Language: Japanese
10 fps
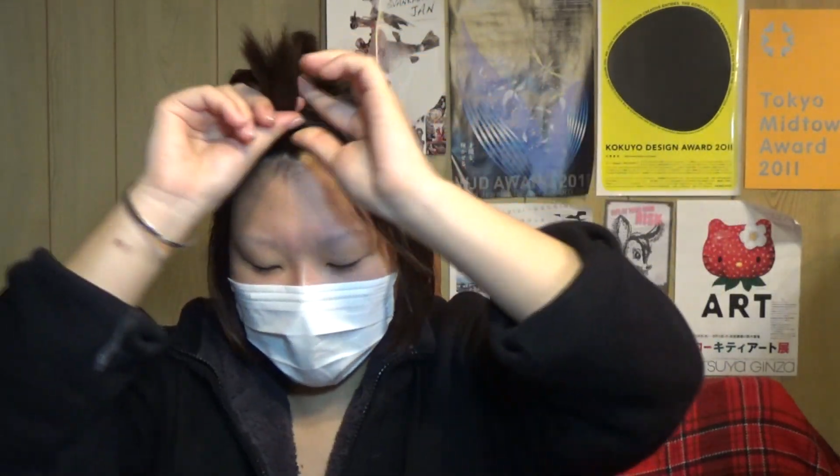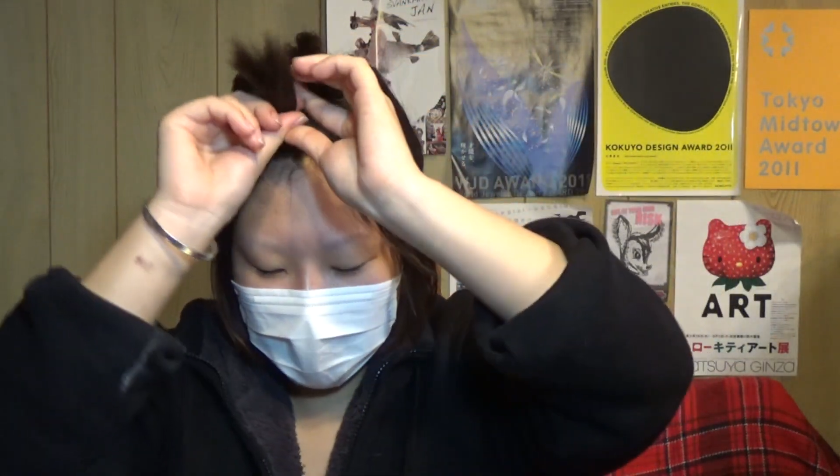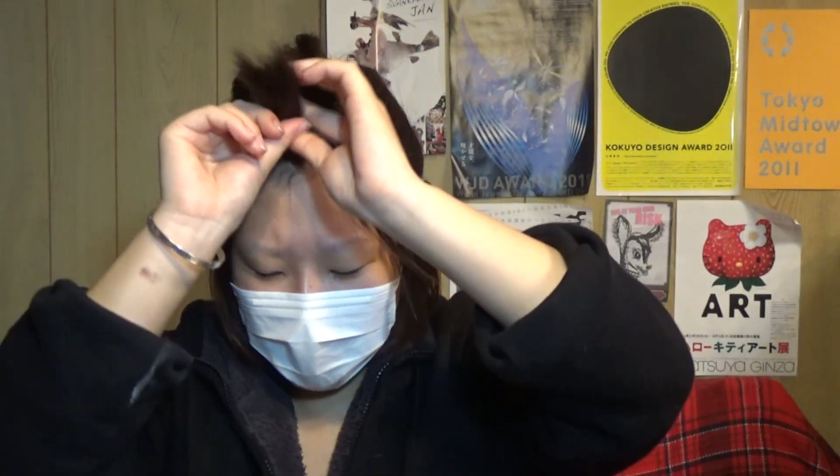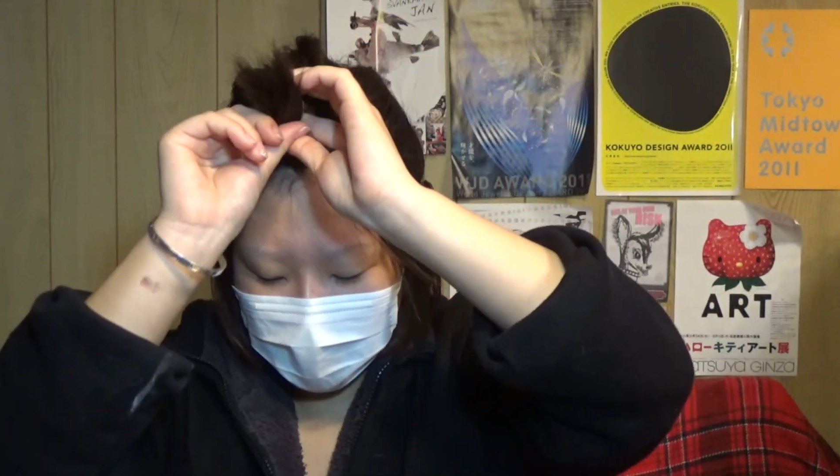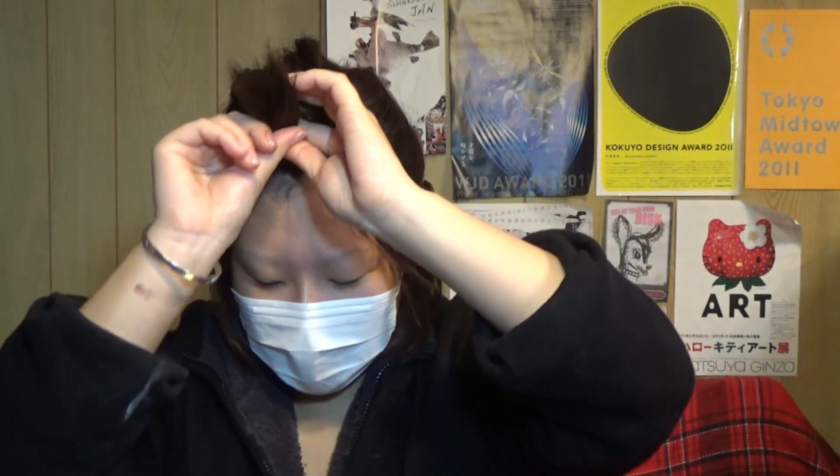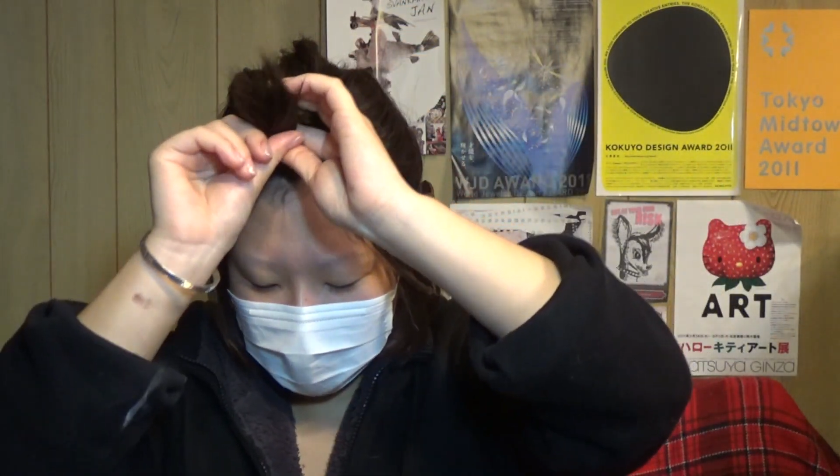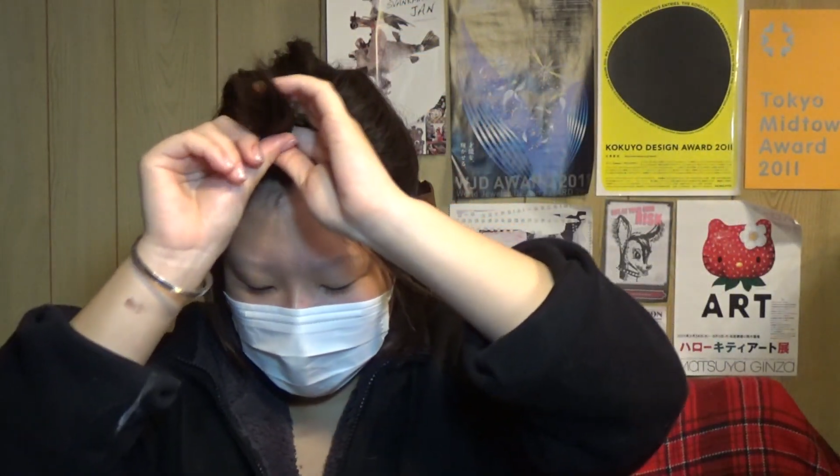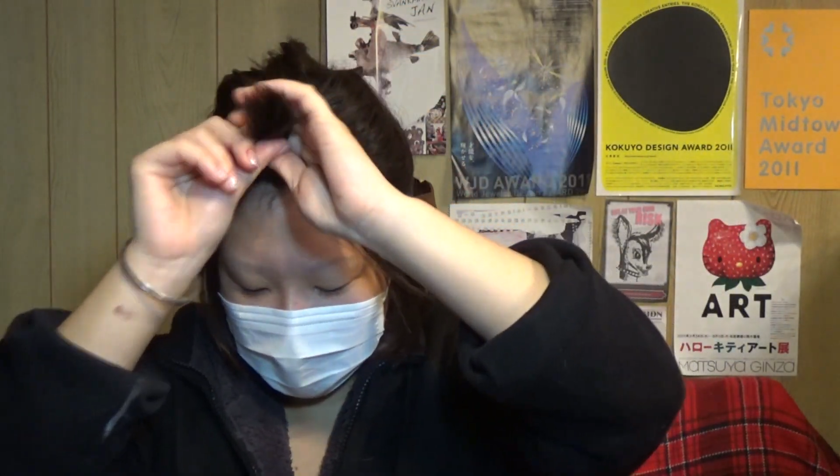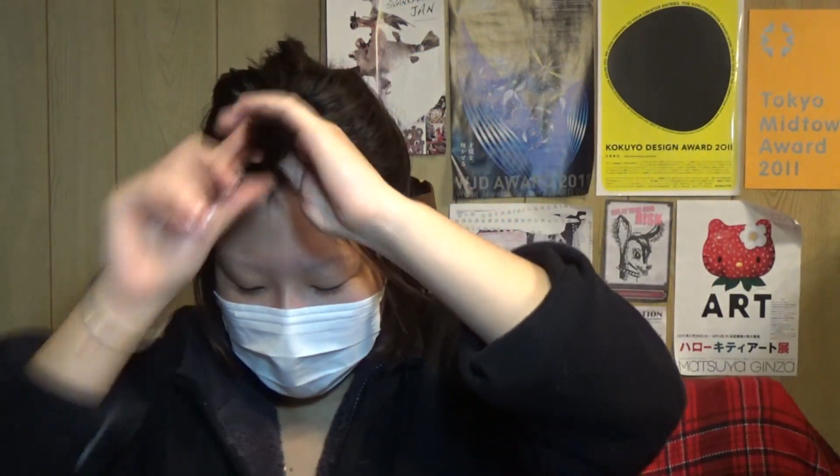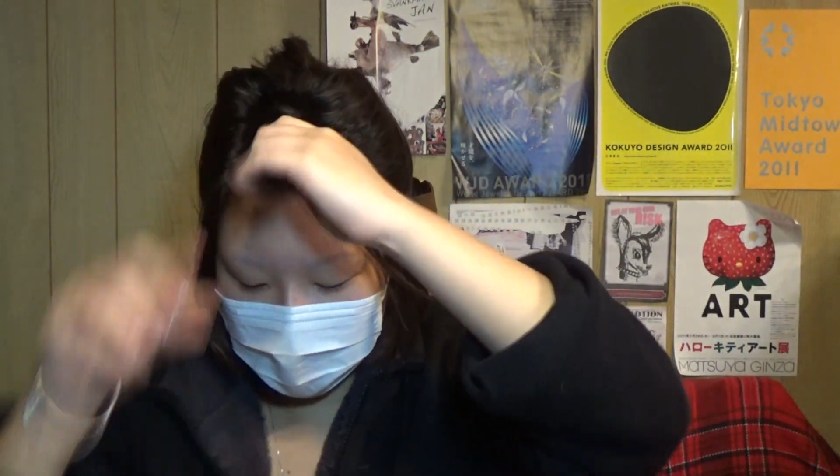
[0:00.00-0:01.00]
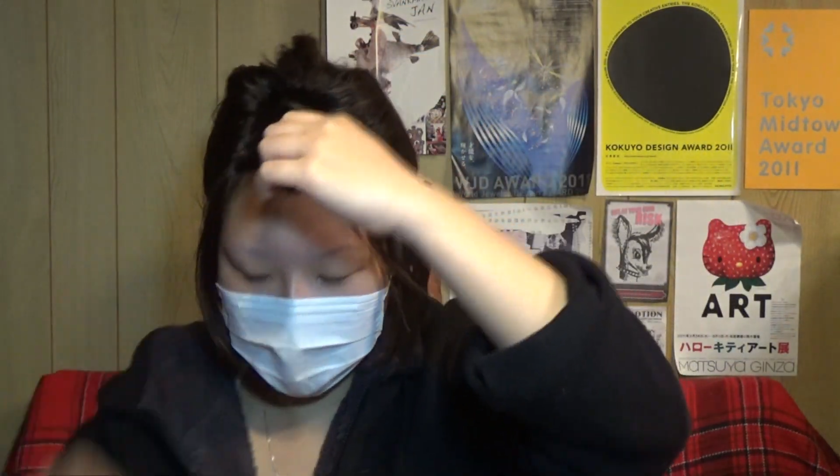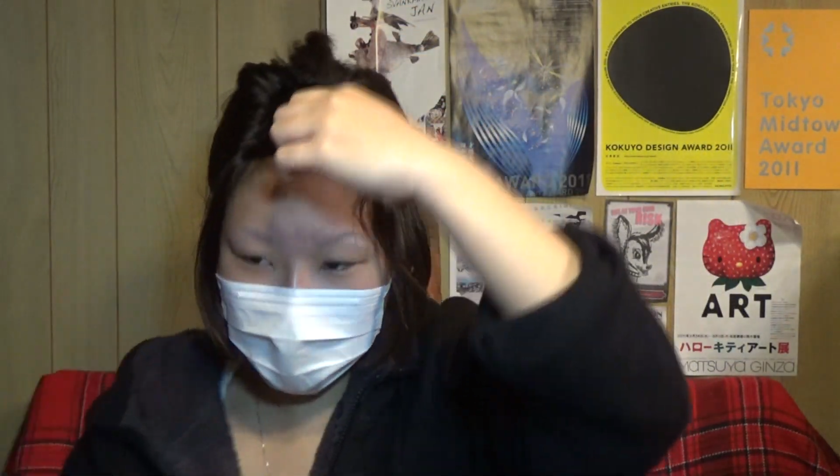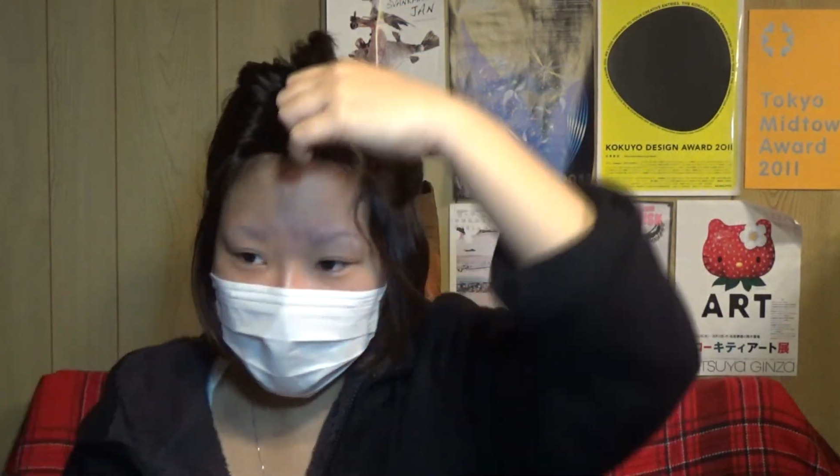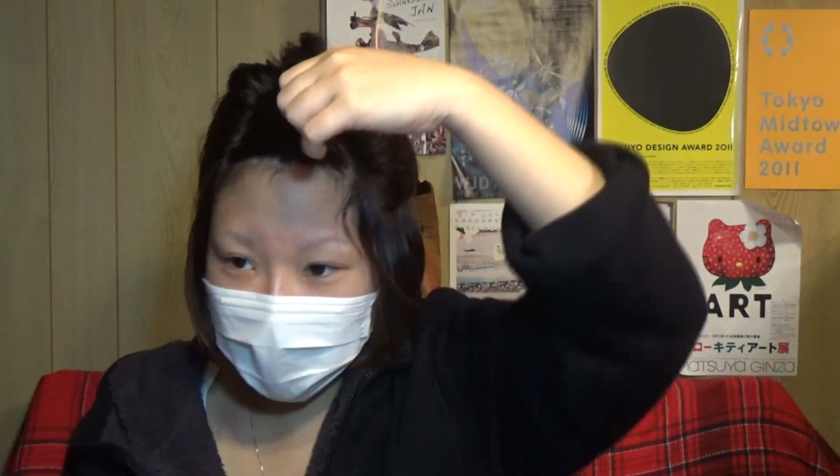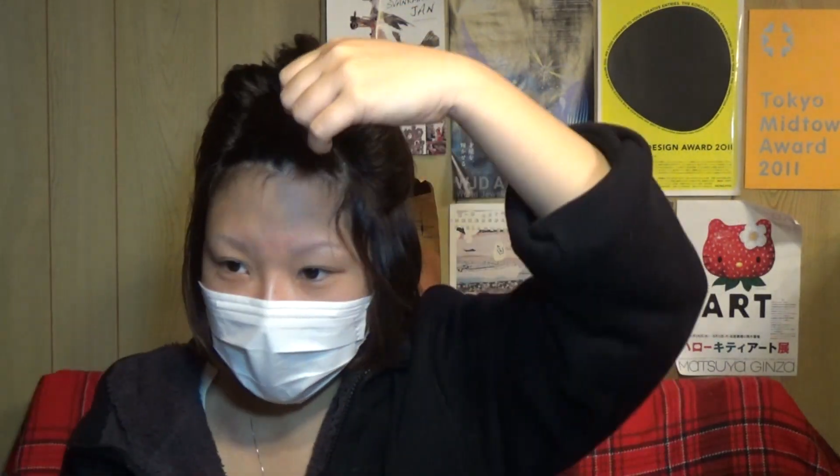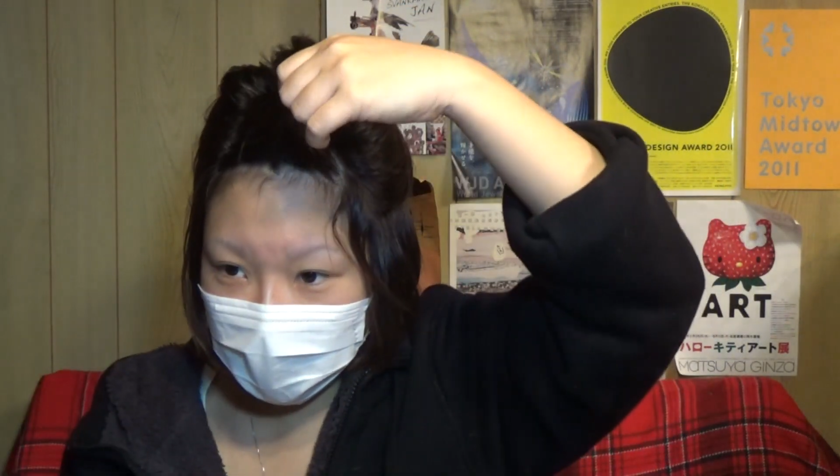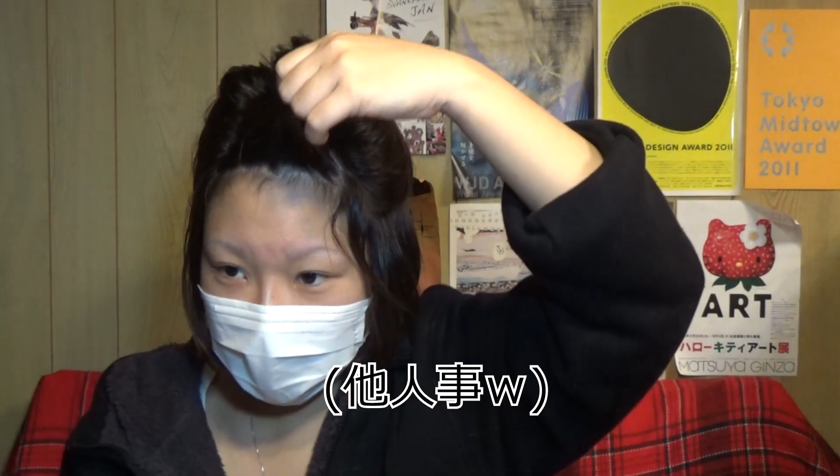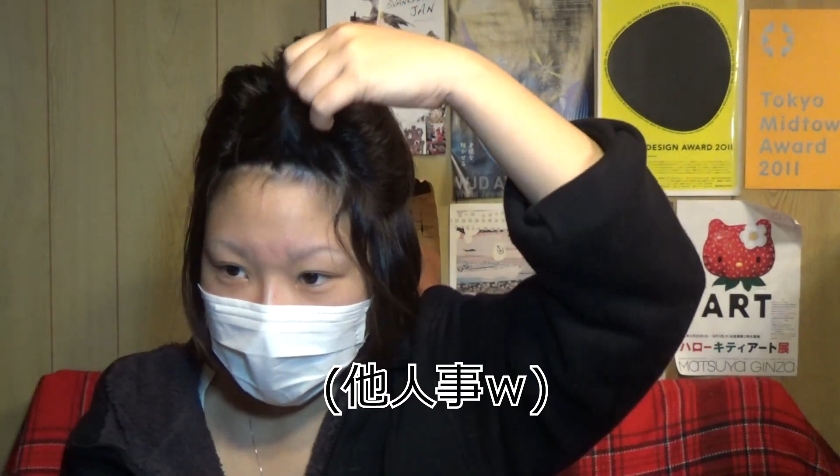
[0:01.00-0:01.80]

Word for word: ない怖いね